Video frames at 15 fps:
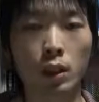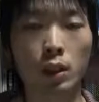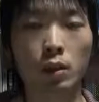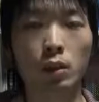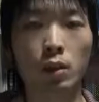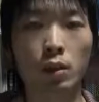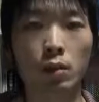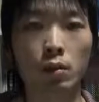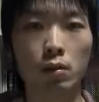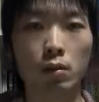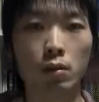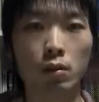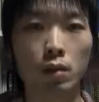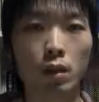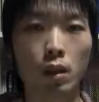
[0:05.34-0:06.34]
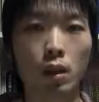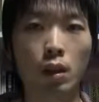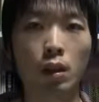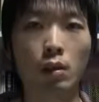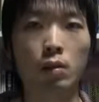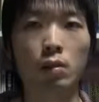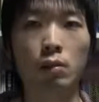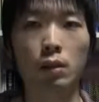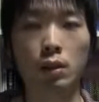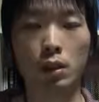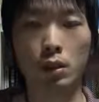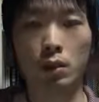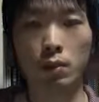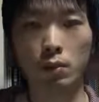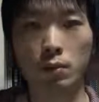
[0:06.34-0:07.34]
き出していく彼らの弱
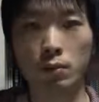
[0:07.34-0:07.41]
さ